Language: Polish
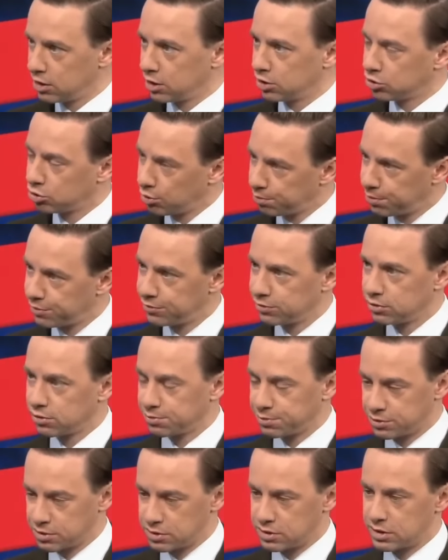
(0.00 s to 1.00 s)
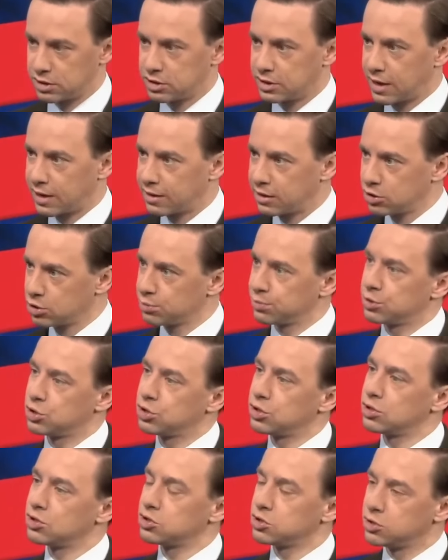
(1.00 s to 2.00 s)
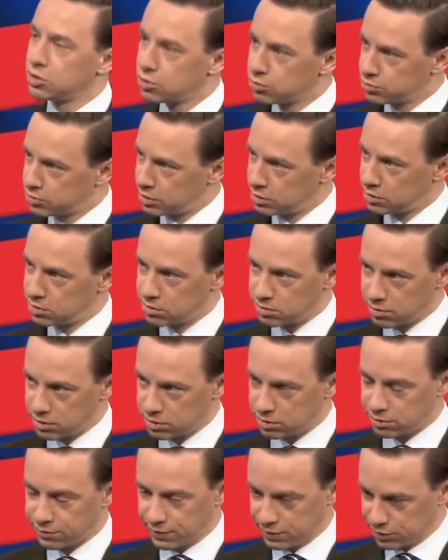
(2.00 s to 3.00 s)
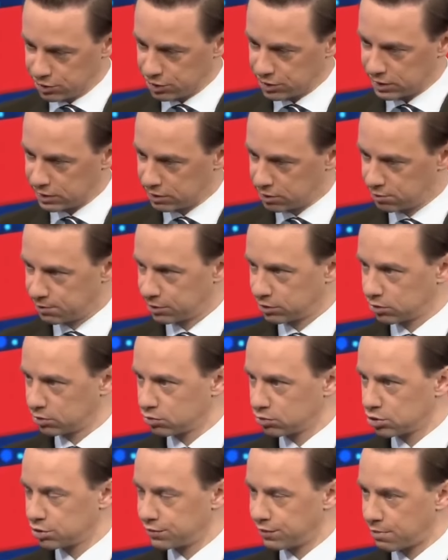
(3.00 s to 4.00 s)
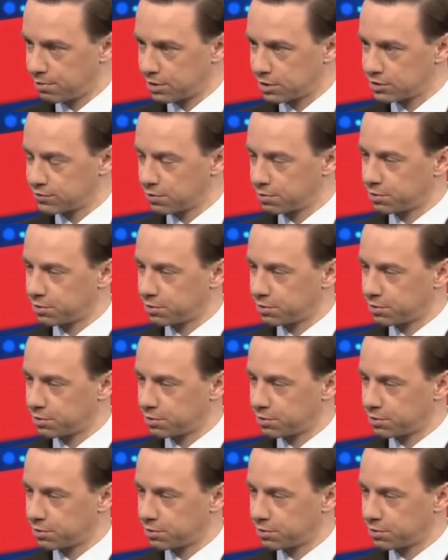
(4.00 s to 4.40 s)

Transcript: I to powinno pozostać tajne, żeby ci źli ludzie nie zorientowali się, jakich no metod używa sprawa. państwo.